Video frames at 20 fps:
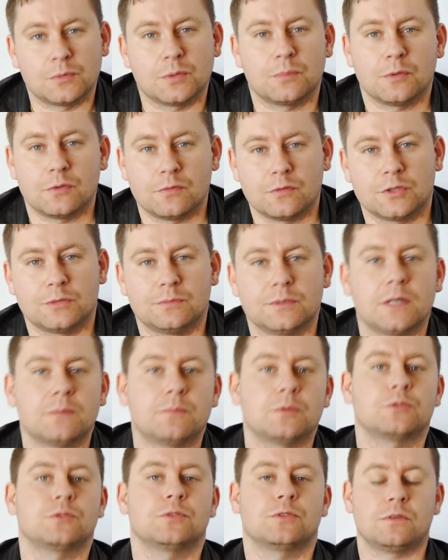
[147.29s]
To podwozie miała
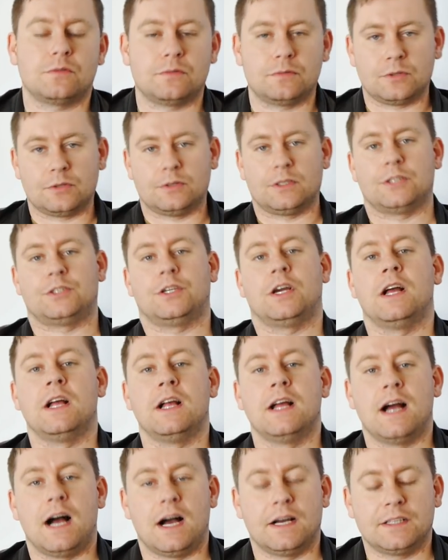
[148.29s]
początkowo wykonać
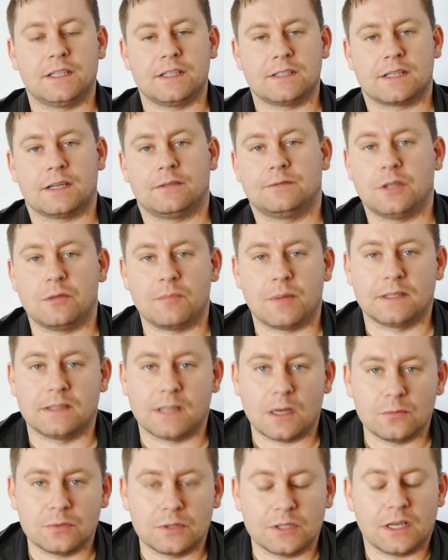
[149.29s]
angielska firma
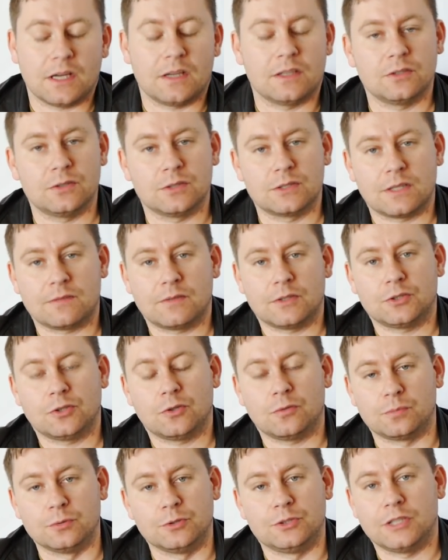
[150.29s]
Doughty, ale dostawa
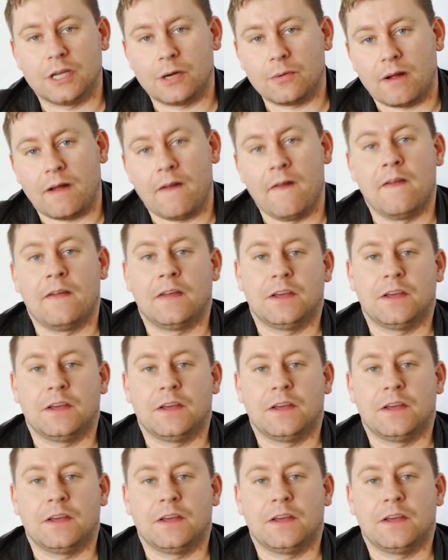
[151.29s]
się opóźniała